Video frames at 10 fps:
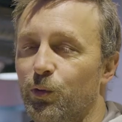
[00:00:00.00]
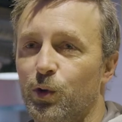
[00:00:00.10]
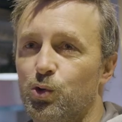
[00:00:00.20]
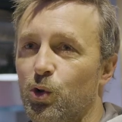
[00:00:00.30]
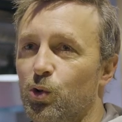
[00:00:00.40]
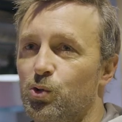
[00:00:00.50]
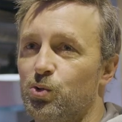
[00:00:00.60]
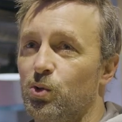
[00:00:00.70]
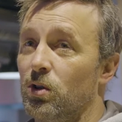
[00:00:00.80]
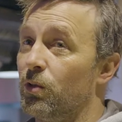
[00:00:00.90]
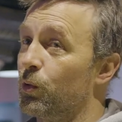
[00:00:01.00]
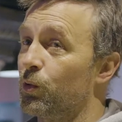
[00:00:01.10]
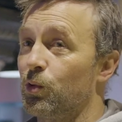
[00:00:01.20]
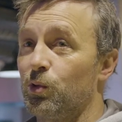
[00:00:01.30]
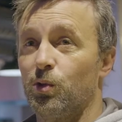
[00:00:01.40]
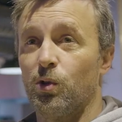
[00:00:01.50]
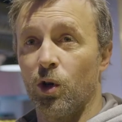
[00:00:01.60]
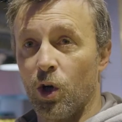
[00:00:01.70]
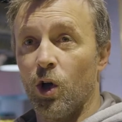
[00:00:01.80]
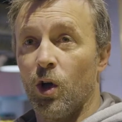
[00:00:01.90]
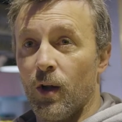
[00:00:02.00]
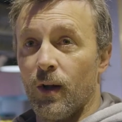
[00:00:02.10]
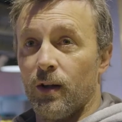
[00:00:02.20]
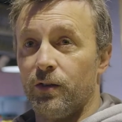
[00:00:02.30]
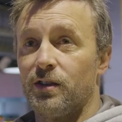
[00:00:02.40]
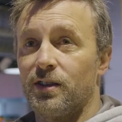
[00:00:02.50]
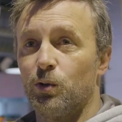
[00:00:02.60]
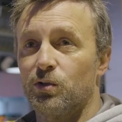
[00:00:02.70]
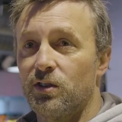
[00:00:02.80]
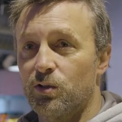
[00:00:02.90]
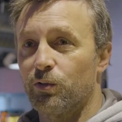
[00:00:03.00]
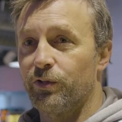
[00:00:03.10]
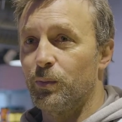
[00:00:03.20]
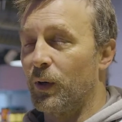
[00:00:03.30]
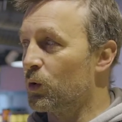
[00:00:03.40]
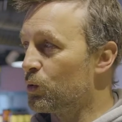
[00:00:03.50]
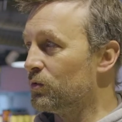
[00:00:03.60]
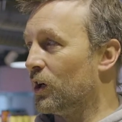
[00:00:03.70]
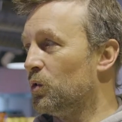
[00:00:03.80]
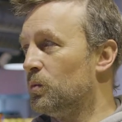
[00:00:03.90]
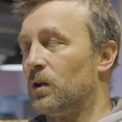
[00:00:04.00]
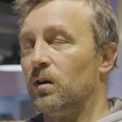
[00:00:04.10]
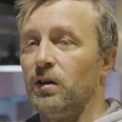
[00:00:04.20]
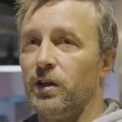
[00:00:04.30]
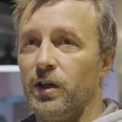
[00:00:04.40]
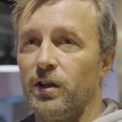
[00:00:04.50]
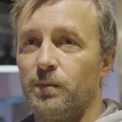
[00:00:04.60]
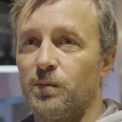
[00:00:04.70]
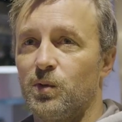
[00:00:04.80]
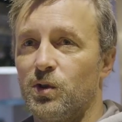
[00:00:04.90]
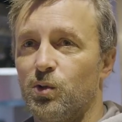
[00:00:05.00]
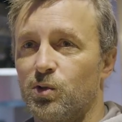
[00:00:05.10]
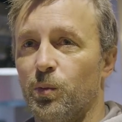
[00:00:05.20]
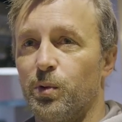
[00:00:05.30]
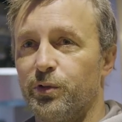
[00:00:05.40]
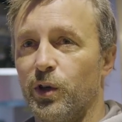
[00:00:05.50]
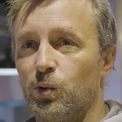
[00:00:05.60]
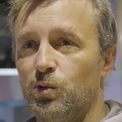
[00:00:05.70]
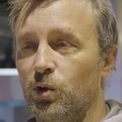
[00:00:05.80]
On vit au jour le jour en fonction de, des annonces qui sont faites par le gouvernement et euh, de ce qu'on peut faire ou